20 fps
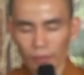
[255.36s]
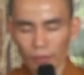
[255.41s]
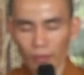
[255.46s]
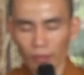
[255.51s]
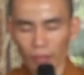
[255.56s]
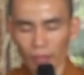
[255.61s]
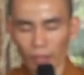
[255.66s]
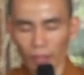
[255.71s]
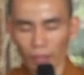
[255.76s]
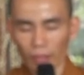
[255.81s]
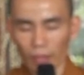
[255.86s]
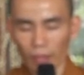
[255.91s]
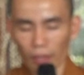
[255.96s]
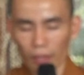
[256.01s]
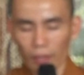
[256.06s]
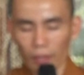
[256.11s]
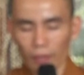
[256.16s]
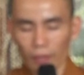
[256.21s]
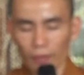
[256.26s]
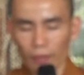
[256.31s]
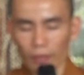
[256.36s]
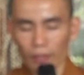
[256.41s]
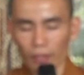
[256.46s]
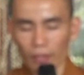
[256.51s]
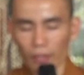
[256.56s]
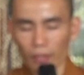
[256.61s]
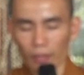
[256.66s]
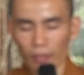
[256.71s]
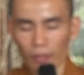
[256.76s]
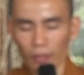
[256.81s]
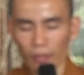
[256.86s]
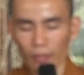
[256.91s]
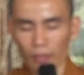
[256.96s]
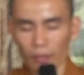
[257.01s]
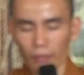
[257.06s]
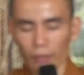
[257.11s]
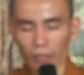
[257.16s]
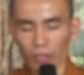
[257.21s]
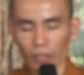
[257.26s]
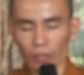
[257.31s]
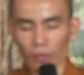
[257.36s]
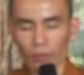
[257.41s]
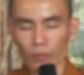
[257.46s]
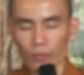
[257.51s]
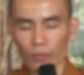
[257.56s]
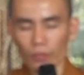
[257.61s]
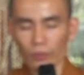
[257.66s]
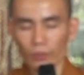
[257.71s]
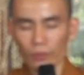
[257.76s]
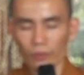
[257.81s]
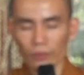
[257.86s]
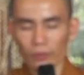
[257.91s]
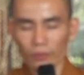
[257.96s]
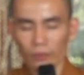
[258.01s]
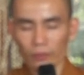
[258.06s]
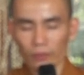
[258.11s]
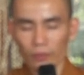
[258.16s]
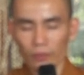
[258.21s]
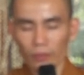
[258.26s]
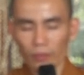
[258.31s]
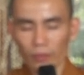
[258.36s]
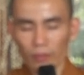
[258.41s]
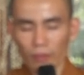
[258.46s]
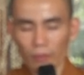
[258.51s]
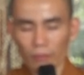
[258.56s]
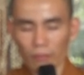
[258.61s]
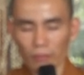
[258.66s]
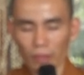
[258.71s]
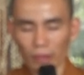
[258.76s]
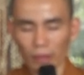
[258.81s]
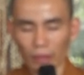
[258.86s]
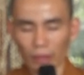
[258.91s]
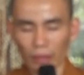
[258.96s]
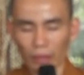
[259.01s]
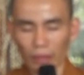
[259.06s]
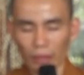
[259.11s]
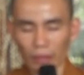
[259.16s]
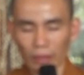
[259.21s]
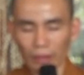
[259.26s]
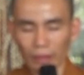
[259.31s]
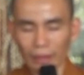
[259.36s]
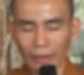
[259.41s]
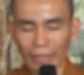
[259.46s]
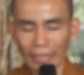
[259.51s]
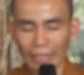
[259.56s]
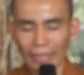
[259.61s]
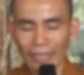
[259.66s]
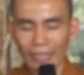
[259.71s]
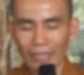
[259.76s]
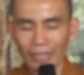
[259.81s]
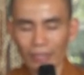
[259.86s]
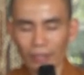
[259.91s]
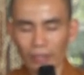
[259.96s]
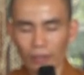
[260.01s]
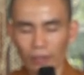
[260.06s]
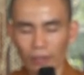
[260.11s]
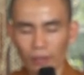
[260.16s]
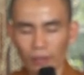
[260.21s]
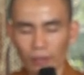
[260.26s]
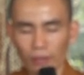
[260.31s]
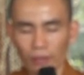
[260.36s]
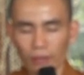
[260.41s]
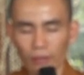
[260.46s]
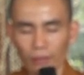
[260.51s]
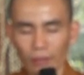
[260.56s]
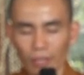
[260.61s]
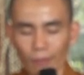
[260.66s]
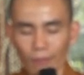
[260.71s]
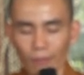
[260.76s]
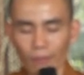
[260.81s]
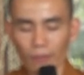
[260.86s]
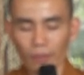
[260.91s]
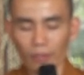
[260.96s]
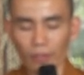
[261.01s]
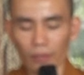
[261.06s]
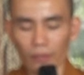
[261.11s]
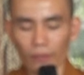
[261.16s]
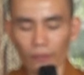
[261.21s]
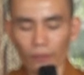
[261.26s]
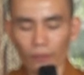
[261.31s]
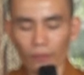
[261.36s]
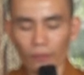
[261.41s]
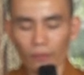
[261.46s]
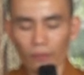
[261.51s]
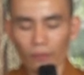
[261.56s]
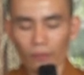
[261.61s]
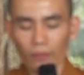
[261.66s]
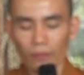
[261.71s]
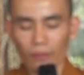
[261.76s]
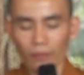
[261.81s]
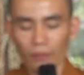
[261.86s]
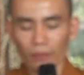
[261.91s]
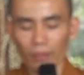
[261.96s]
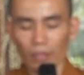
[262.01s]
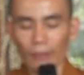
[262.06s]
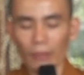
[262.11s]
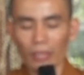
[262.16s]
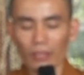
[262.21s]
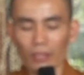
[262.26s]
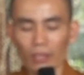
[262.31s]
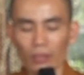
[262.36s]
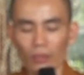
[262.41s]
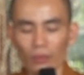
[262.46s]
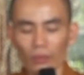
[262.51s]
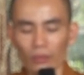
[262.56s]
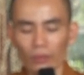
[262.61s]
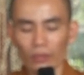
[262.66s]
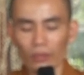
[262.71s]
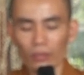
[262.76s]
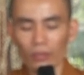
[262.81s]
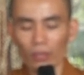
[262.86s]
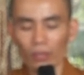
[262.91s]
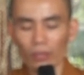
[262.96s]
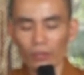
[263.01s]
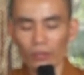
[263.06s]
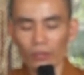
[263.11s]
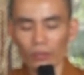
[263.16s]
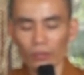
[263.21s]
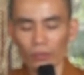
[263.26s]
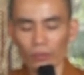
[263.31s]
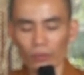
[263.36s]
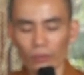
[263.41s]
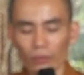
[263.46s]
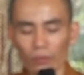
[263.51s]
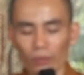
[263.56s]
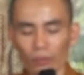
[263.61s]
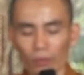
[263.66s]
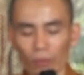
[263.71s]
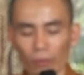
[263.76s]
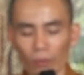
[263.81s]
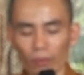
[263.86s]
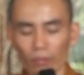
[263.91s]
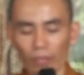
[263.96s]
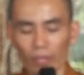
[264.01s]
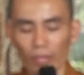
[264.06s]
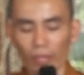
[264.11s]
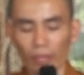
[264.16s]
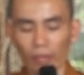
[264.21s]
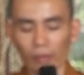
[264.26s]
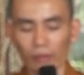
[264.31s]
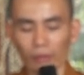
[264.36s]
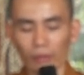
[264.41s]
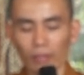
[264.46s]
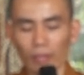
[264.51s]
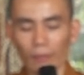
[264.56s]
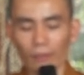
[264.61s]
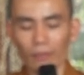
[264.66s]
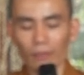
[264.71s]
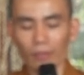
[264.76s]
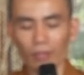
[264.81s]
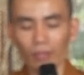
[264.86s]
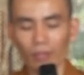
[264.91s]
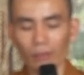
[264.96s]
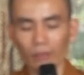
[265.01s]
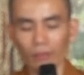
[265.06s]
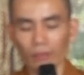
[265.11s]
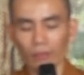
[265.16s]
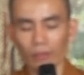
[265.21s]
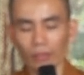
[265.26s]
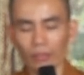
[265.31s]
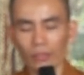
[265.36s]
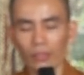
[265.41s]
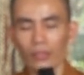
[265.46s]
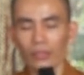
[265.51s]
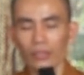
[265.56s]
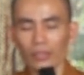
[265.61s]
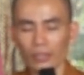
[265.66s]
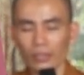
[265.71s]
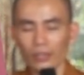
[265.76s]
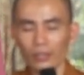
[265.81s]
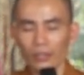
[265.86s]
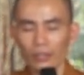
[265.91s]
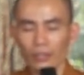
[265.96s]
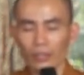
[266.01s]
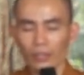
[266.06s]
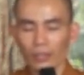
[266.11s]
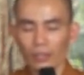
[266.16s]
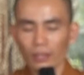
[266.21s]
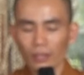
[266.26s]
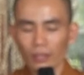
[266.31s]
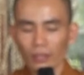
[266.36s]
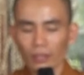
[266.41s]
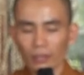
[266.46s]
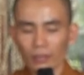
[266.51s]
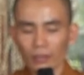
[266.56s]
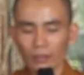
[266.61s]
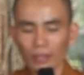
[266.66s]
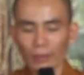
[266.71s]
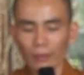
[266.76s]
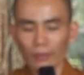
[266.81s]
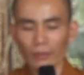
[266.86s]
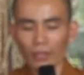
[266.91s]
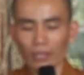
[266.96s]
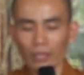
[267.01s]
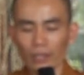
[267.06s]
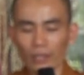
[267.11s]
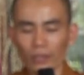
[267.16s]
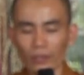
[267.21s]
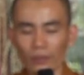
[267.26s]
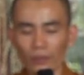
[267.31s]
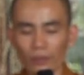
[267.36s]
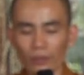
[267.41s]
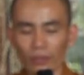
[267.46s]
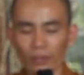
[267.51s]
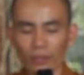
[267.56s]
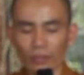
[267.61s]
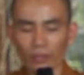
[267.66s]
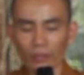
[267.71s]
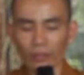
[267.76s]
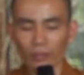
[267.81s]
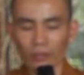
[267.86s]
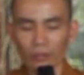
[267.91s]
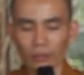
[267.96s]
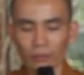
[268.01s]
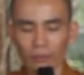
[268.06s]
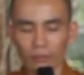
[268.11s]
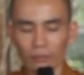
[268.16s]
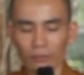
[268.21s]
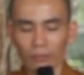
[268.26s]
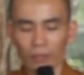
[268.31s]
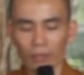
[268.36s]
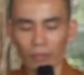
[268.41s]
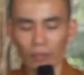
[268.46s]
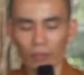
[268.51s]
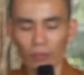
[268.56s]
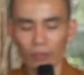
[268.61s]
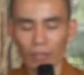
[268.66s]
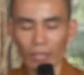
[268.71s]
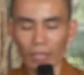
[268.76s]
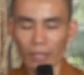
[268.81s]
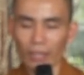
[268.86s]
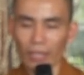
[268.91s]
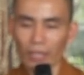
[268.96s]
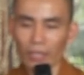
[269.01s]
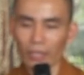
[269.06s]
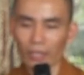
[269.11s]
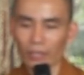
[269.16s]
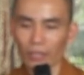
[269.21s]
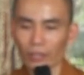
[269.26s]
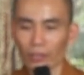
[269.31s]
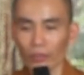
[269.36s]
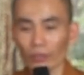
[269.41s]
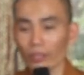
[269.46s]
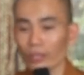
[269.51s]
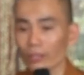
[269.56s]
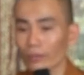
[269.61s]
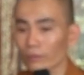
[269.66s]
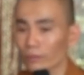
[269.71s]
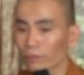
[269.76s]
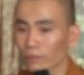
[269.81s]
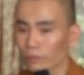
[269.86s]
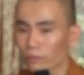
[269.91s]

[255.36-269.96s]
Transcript: Tức là bây giờ mình ngồi xuống, mình thấy 5-10 phút là bắt đầu nó khó chịu, nó rộn ràng, tâm nó không được như ý. Tâm này vô rừng mình ngồi cả ngày nổi không?